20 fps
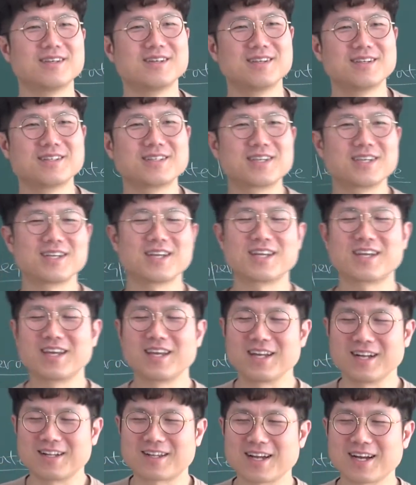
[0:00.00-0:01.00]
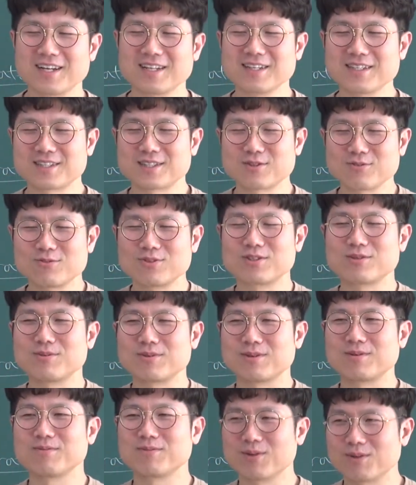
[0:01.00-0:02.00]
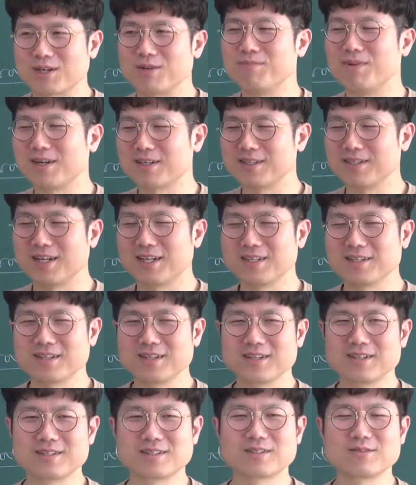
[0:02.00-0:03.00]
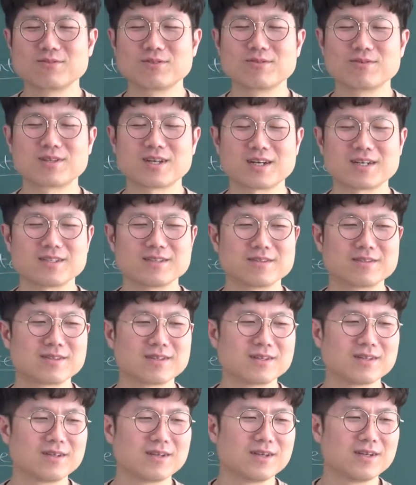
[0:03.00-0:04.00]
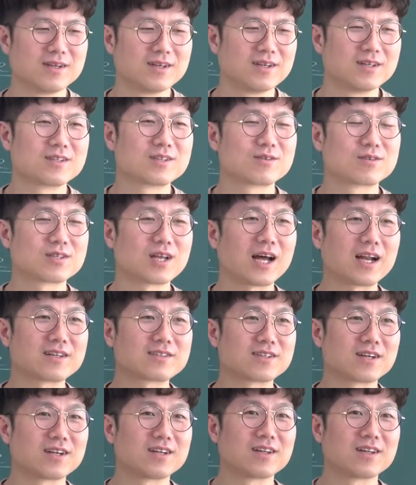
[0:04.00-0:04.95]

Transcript: 이게 일탄인데 친구 집에 금방 끝나는데 친구 집에 딱 갔는데 이제 살았잖아